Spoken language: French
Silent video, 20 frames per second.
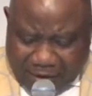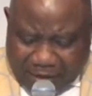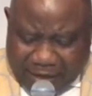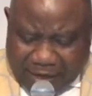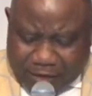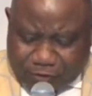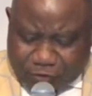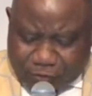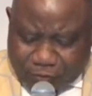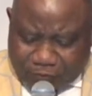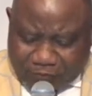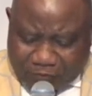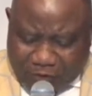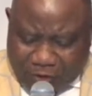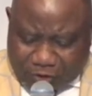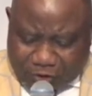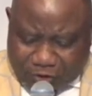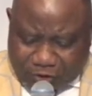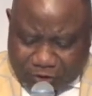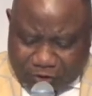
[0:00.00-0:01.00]
Quelle
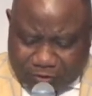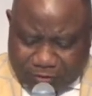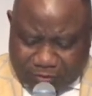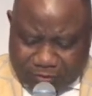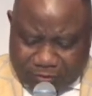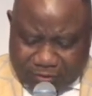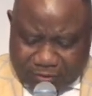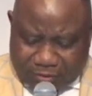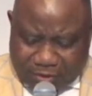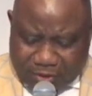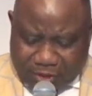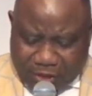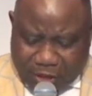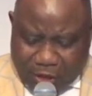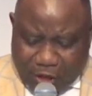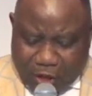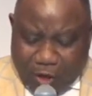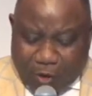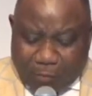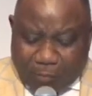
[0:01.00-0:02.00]
souffrance,
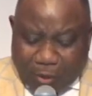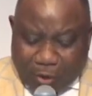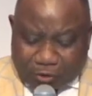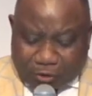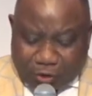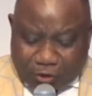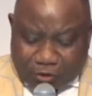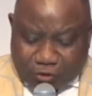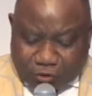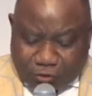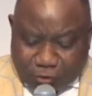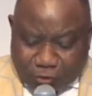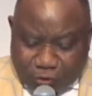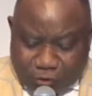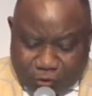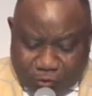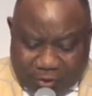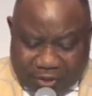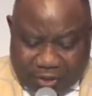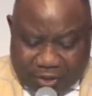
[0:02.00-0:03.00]
portant sur
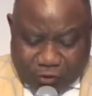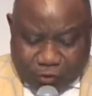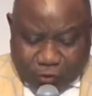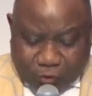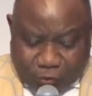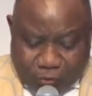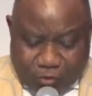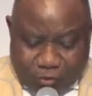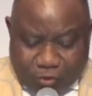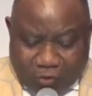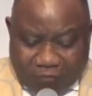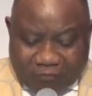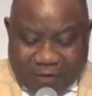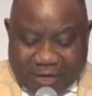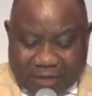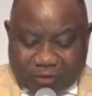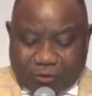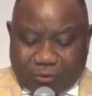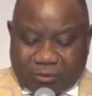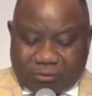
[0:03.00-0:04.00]
lui tous nos
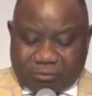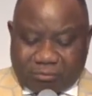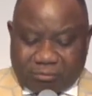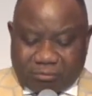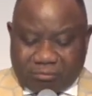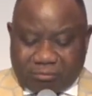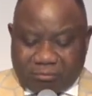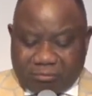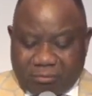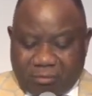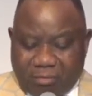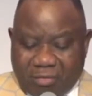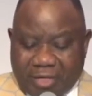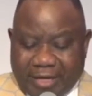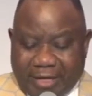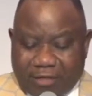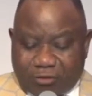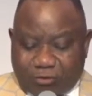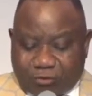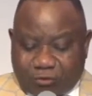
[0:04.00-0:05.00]
fardeaux.
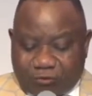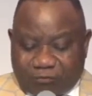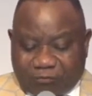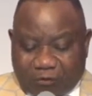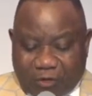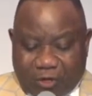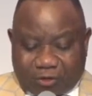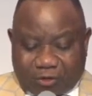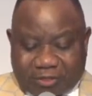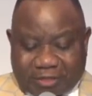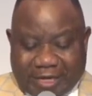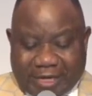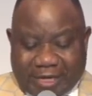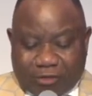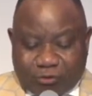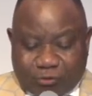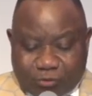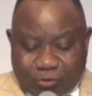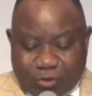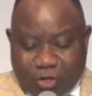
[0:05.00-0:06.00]
Quelle souffrance,
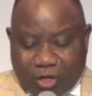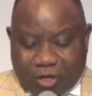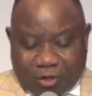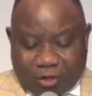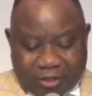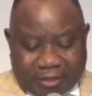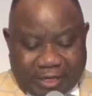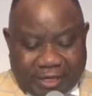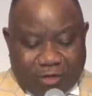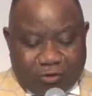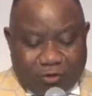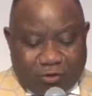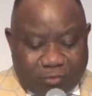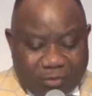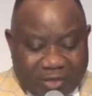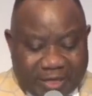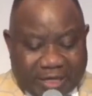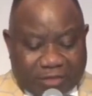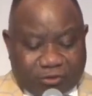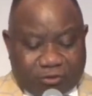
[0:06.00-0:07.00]
quelle douleur, quelle
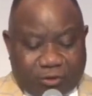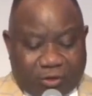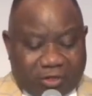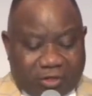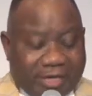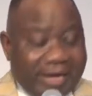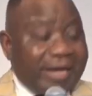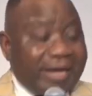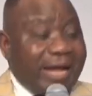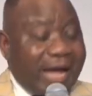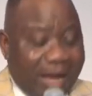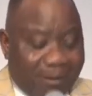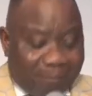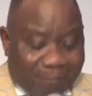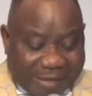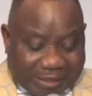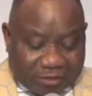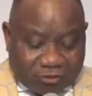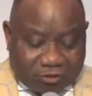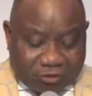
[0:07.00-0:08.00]
humiliation, quel
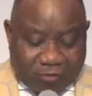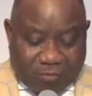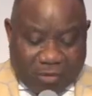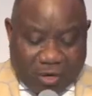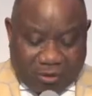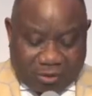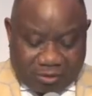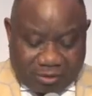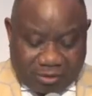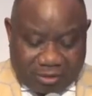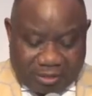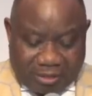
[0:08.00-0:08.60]
abaissement.